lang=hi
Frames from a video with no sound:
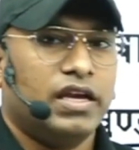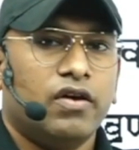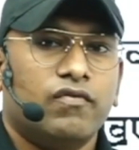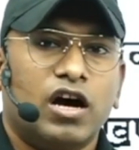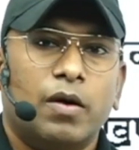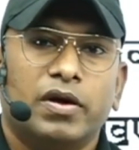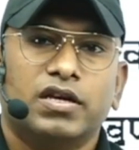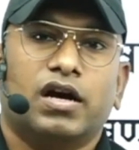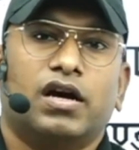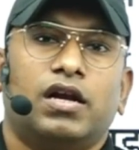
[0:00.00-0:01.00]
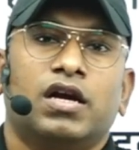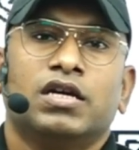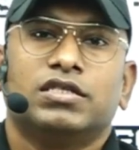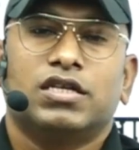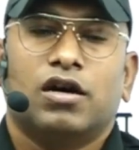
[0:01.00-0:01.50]
हैं वहां पे जाकर
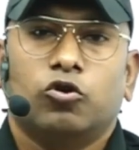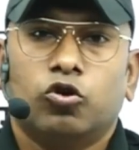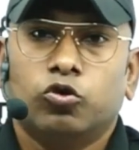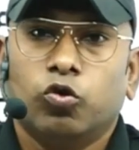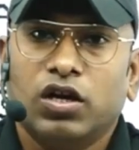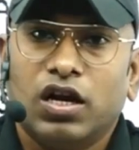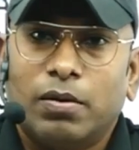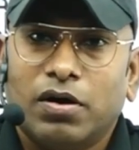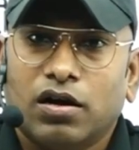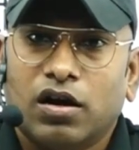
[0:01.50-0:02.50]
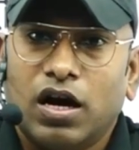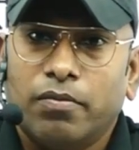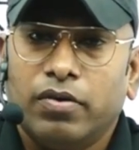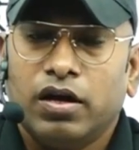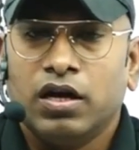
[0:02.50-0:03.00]
टूरिया नामक ग्राम
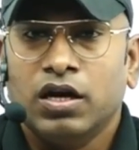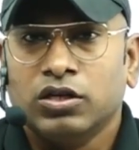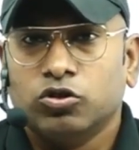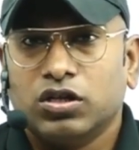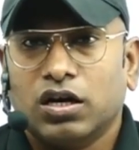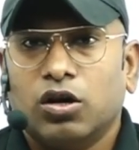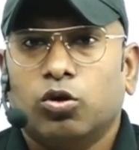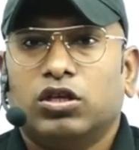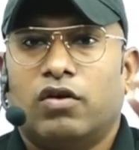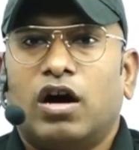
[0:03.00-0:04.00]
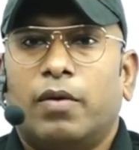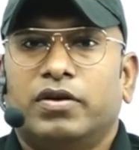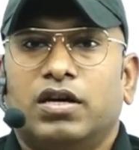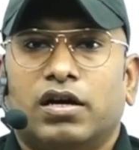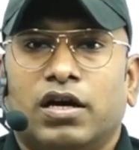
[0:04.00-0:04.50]
में जो जंगल होता है वहां पे
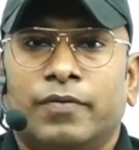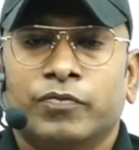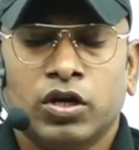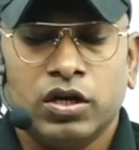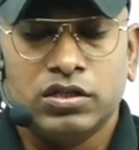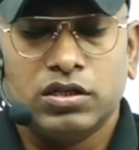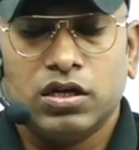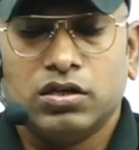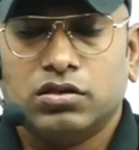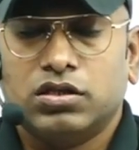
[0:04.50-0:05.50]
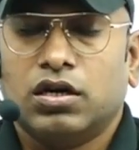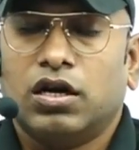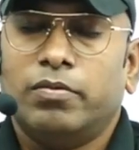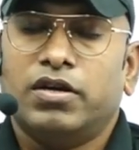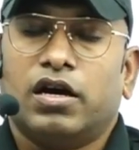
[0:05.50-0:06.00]
जाके जंगल
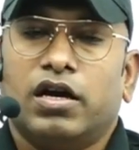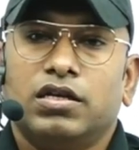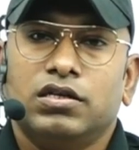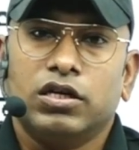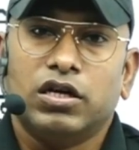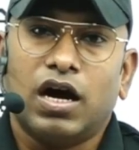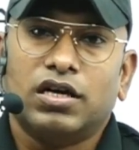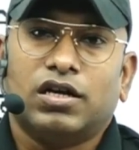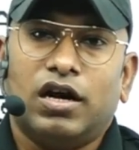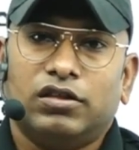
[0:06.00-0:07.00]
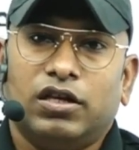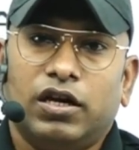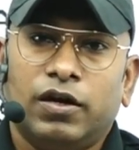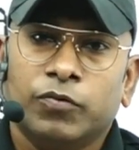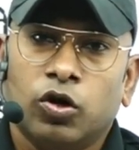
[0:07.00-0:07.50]
में जाके ये घास काटते
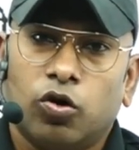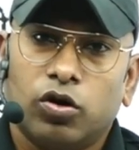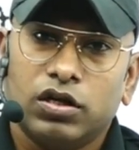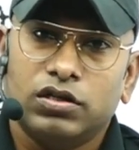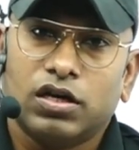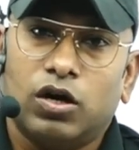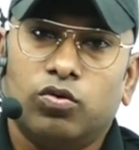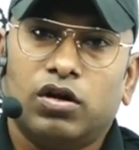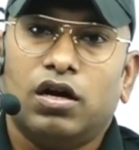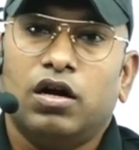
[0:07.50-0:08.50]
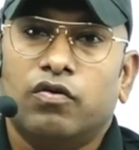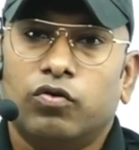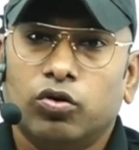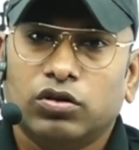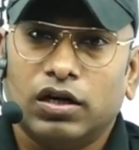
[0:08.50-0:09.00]
हैं और इस कानून का
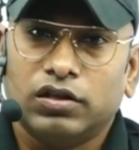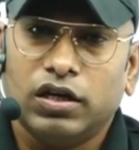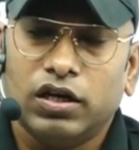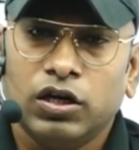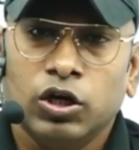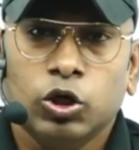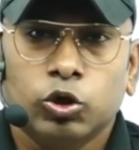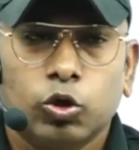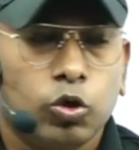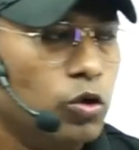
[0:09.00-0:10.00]
विरोध करते हैं तो